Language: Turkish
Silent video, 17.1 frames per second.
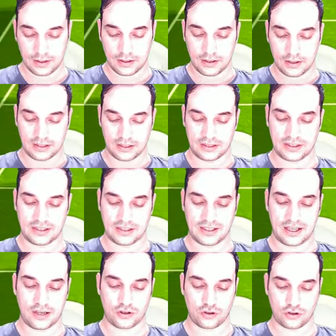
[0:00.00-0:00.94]
Şimdi
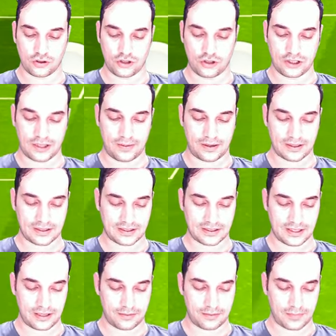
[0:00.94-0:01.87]
sizlere şunu söyleyeceğim
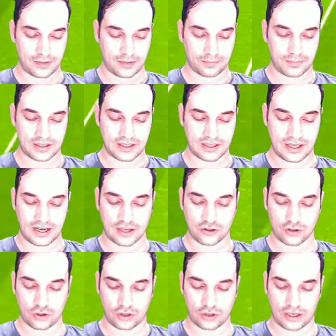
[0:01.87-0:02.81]
arkadaşlar. Bak mesela
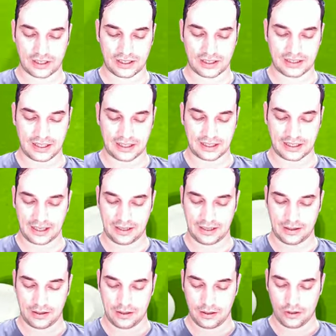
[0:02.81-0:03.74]
az yukarıdan giderken
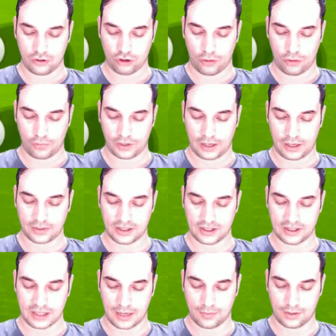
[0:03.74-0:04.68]
topu
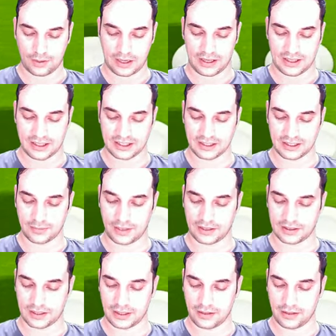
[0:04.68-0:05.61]
kaptıracağımı anladığım
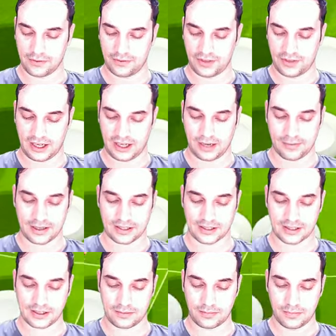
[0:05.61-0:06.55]
anda frene
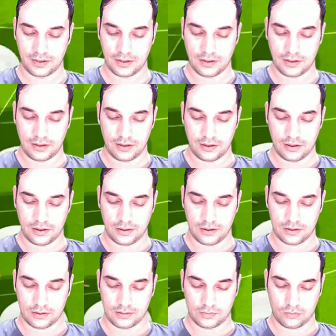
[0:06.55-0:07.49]
bastım.
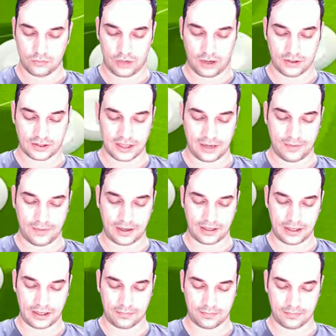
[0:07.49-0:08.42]
Şeyi
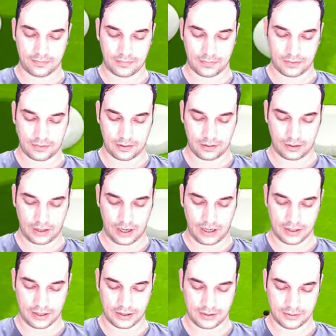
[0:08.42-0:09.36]
bekledim.
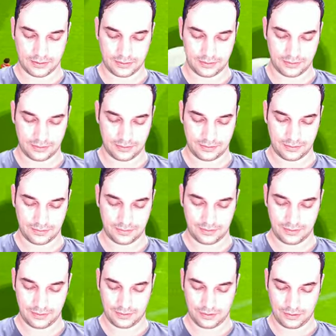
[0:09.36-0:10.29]
Hayır.
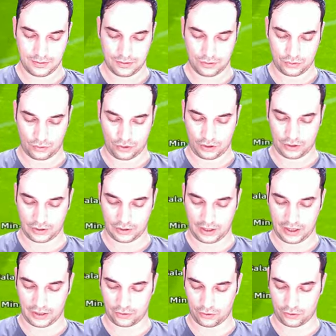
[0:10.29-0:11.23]
Son anda
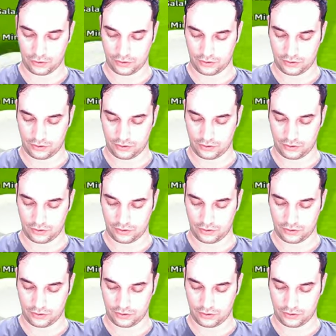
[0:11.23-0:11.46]
ayak koyduk.